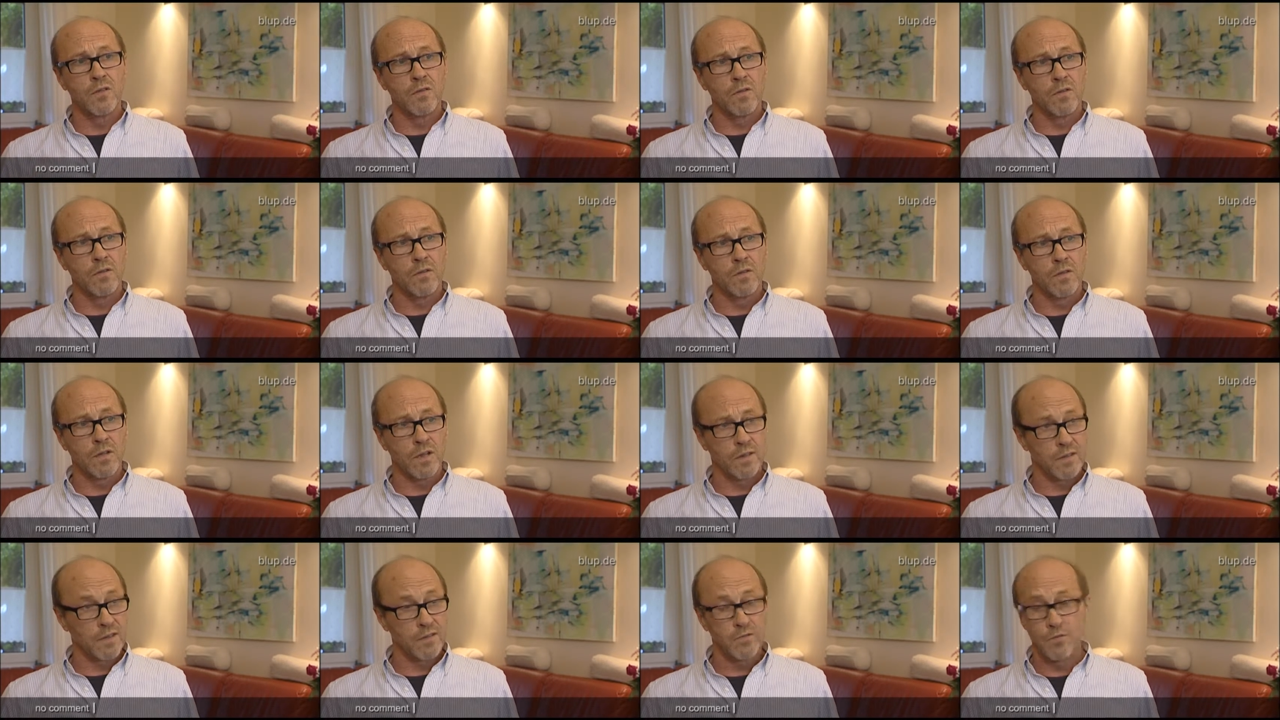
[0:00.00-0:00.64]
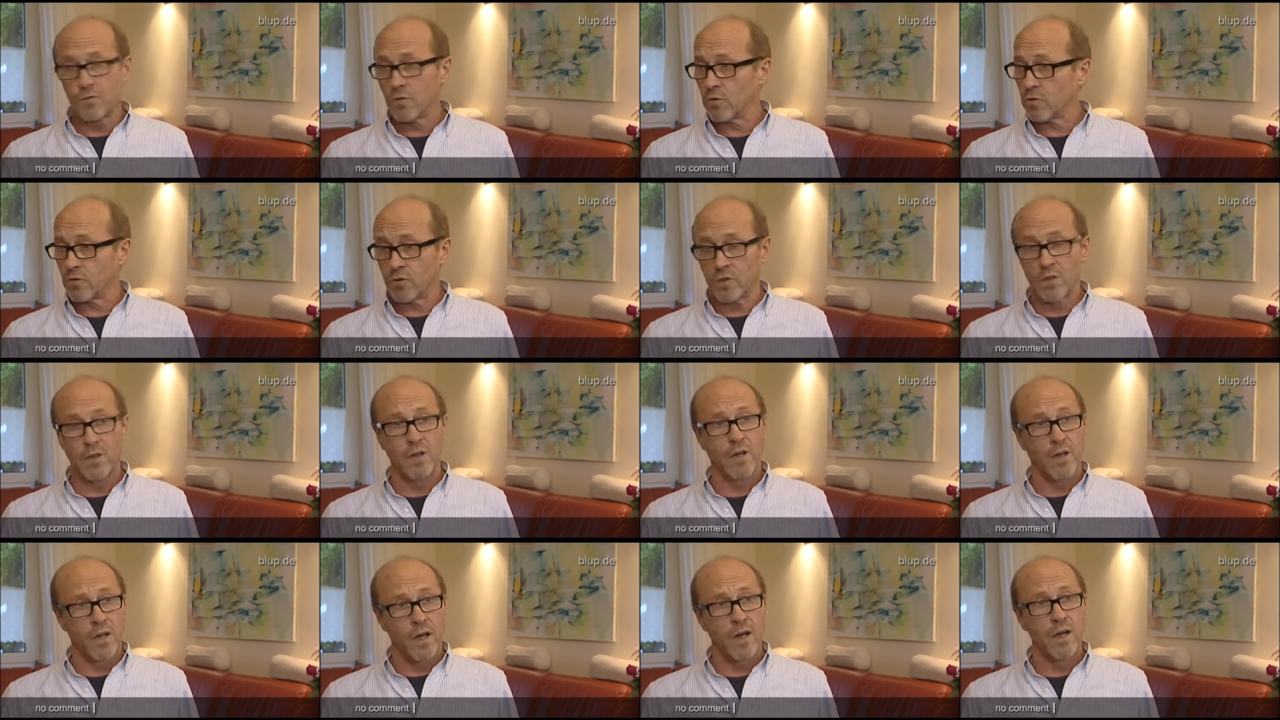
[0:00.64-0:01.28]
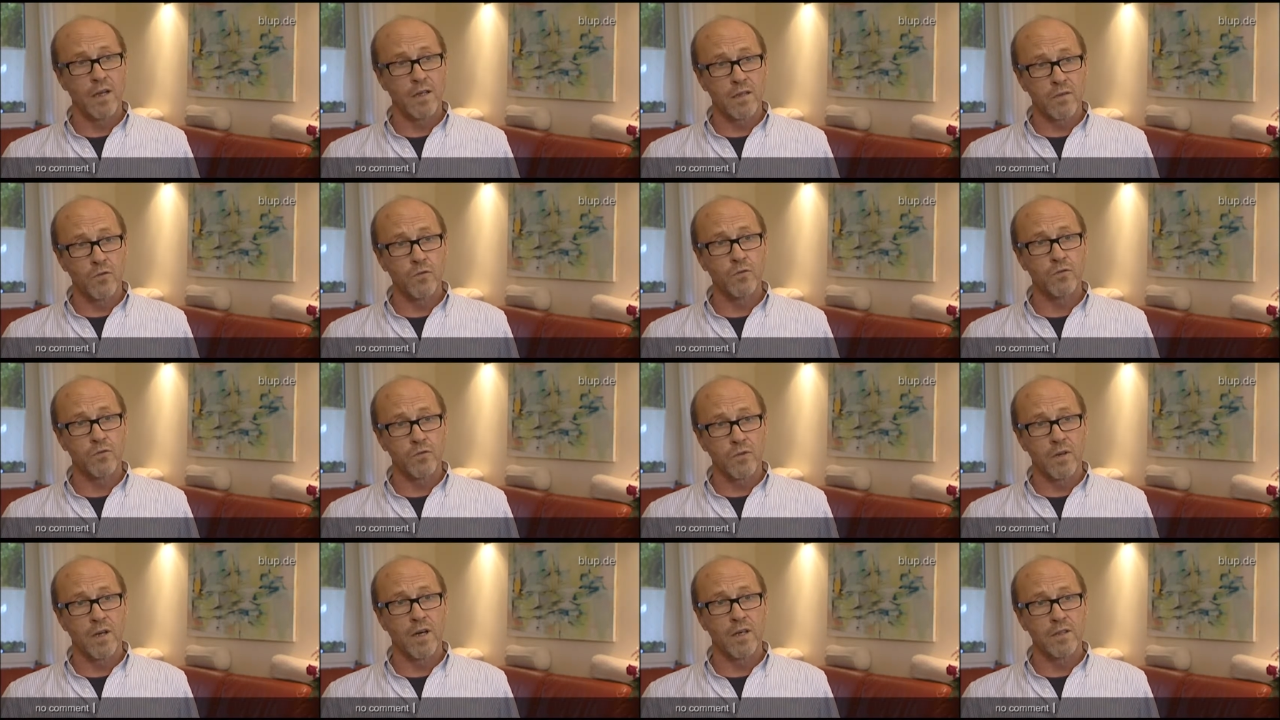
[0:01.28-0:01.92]
äh, an das türkische
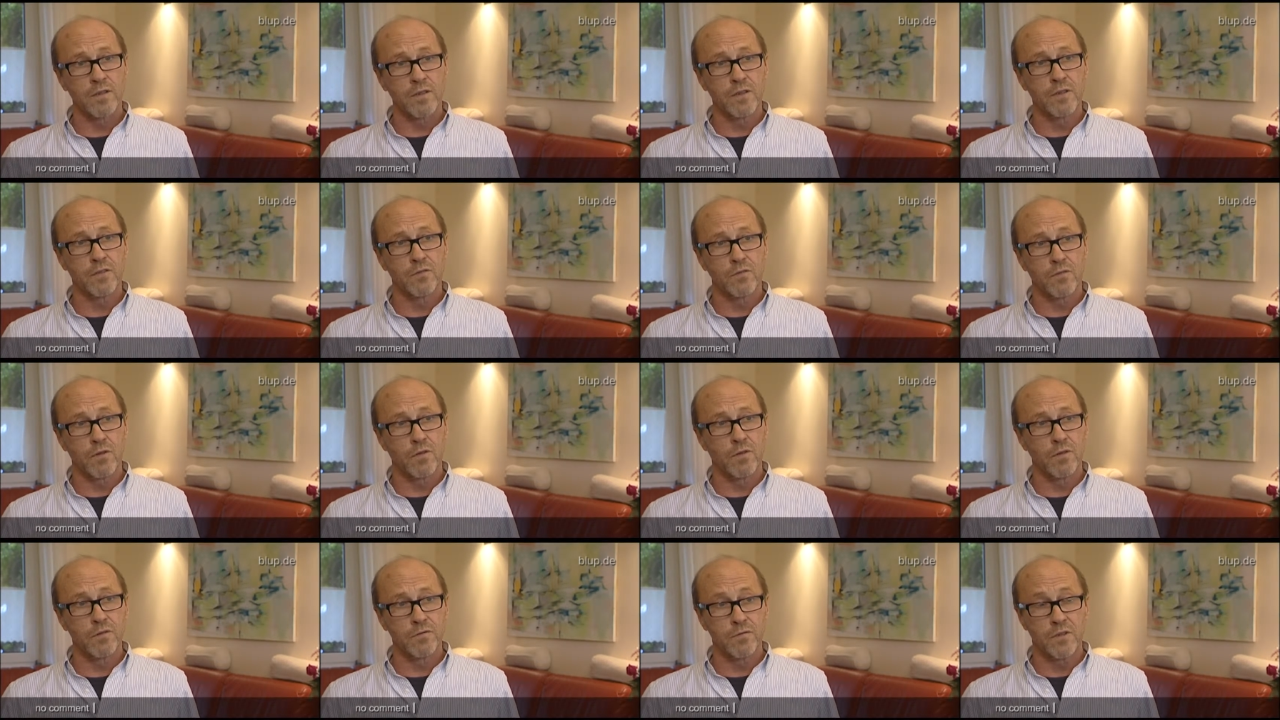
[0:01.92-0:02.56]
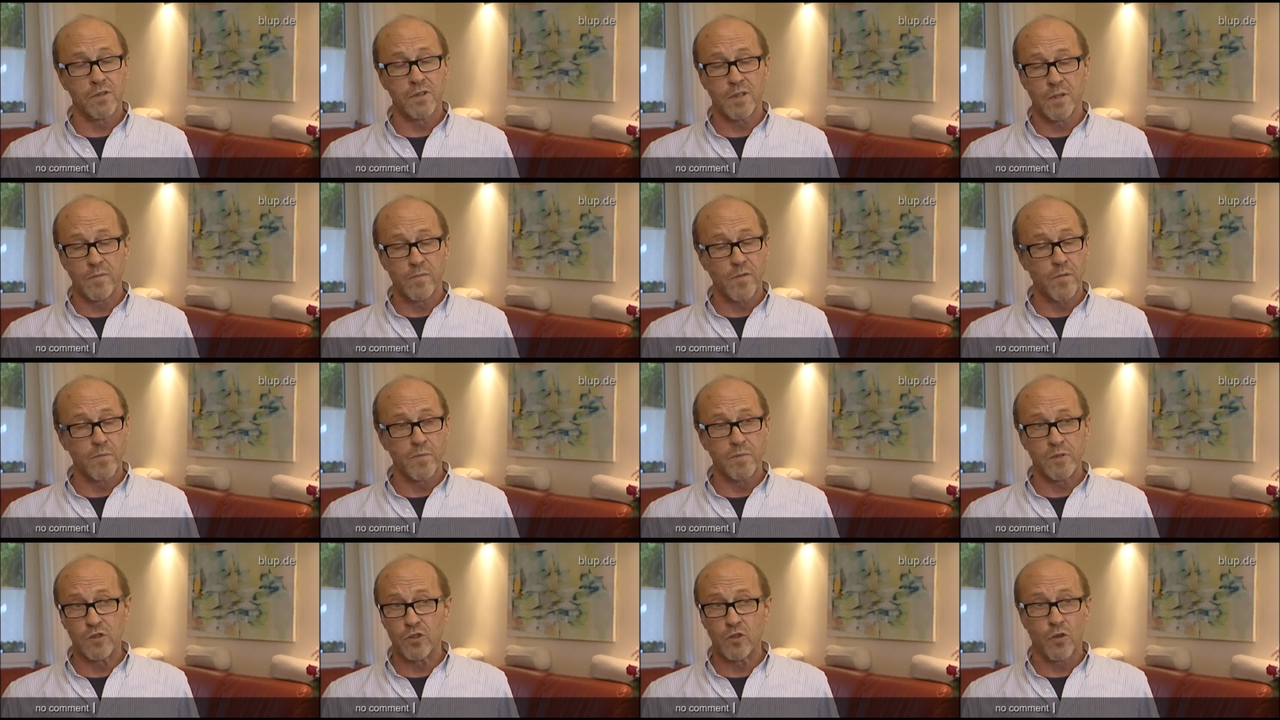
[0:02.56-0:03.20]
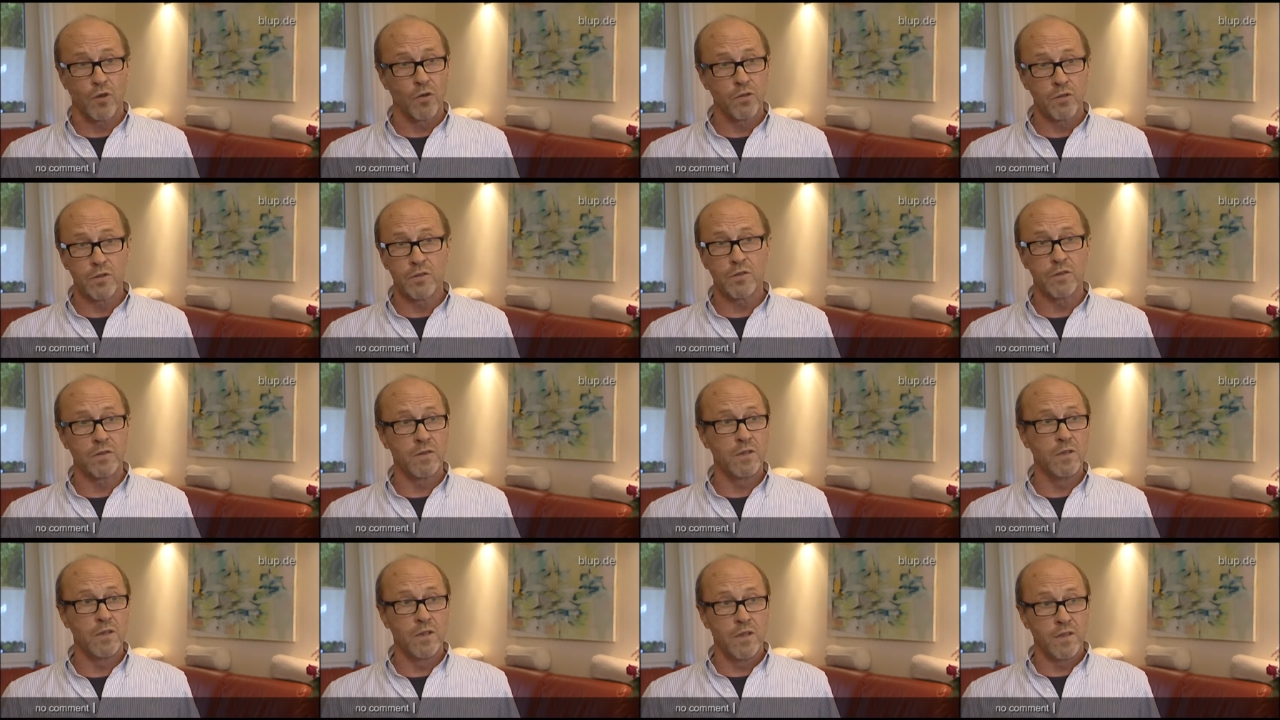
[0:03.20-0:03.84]
Generalkonsulat hier in Köln, von dem wir bis
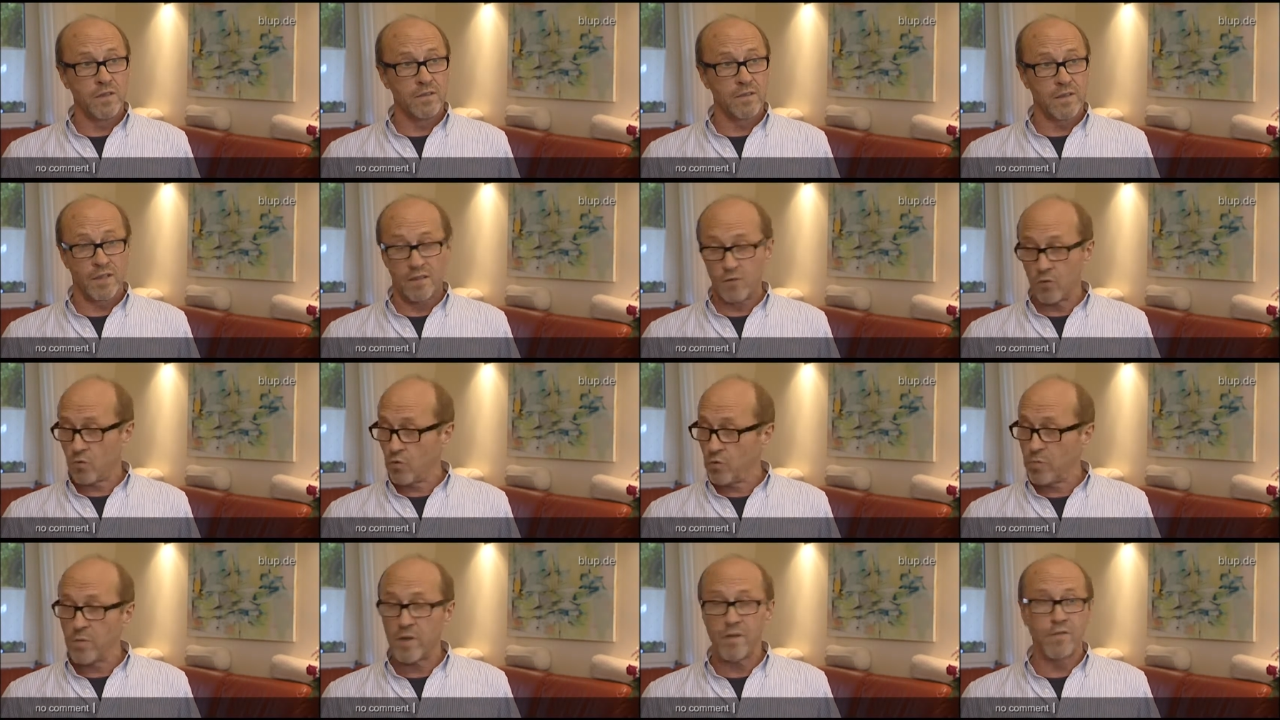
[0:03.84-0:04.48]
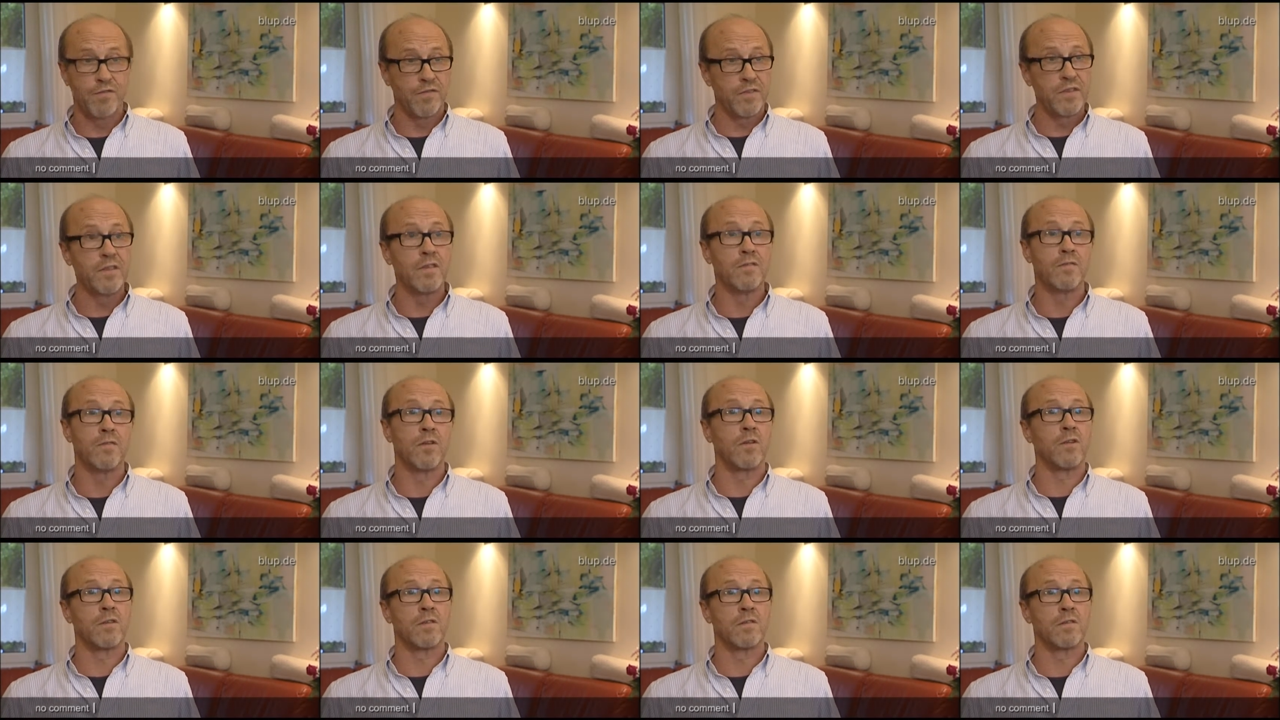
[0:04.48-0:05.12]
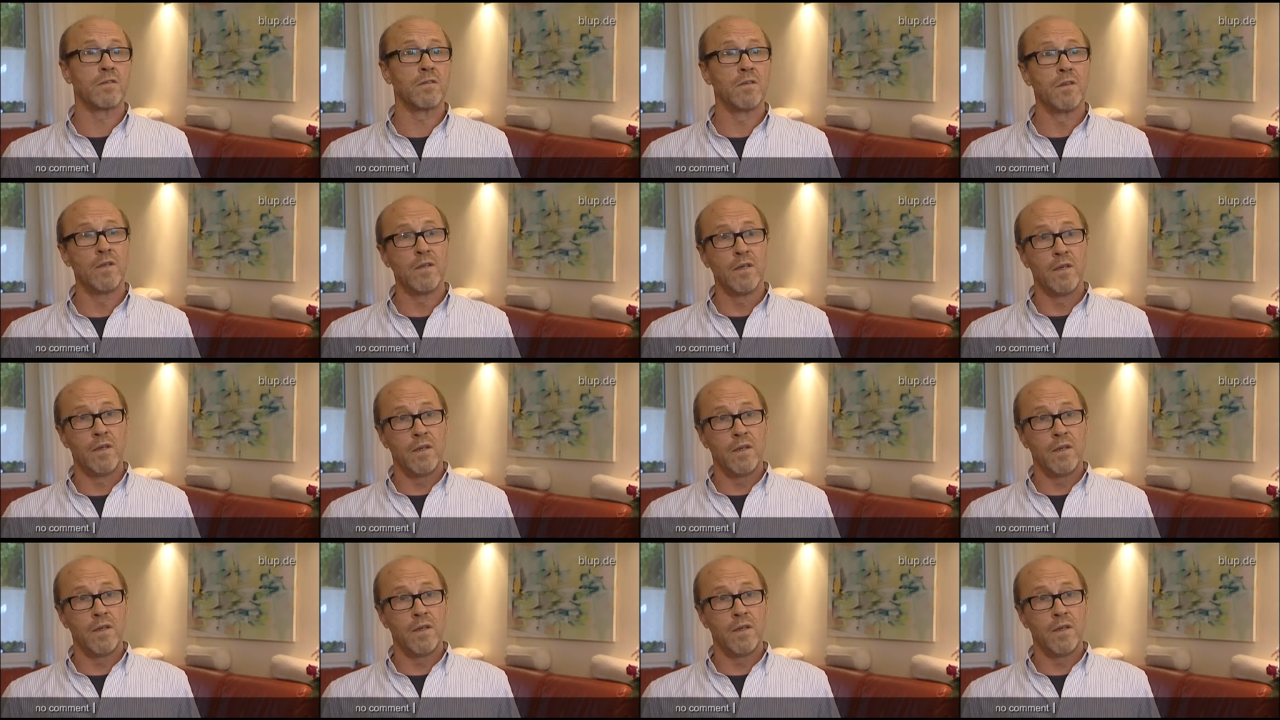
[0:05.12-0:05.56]
heute seit über vier Wochen